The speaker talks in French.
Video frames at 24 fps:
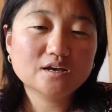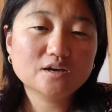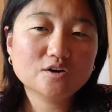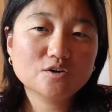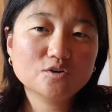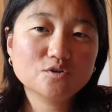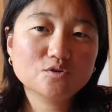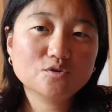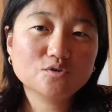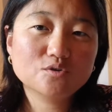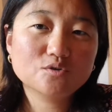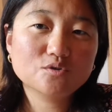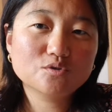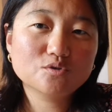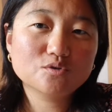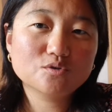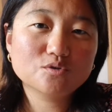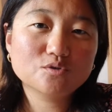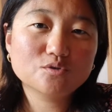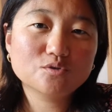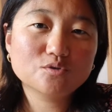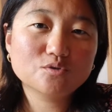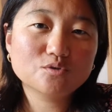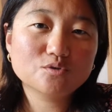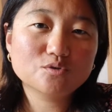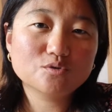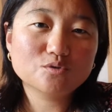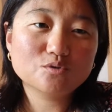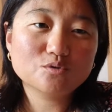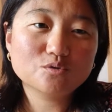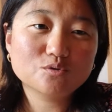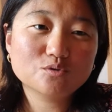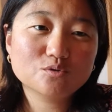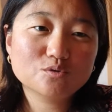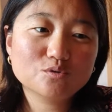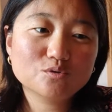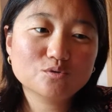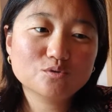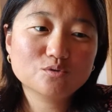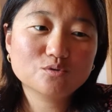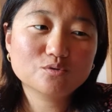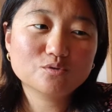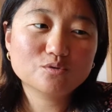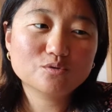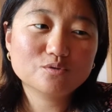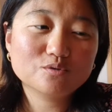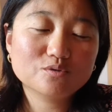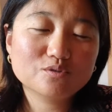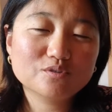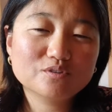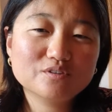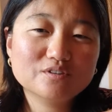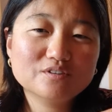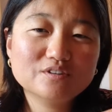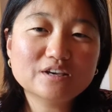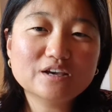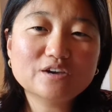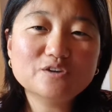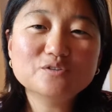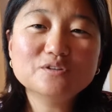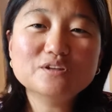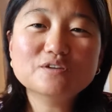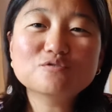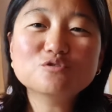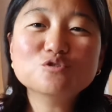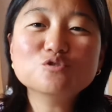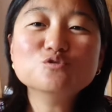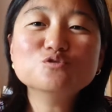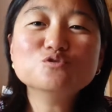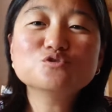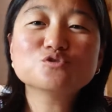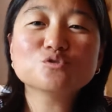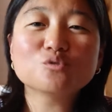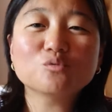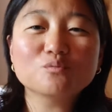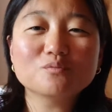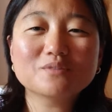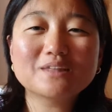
euh, il y a une évolution.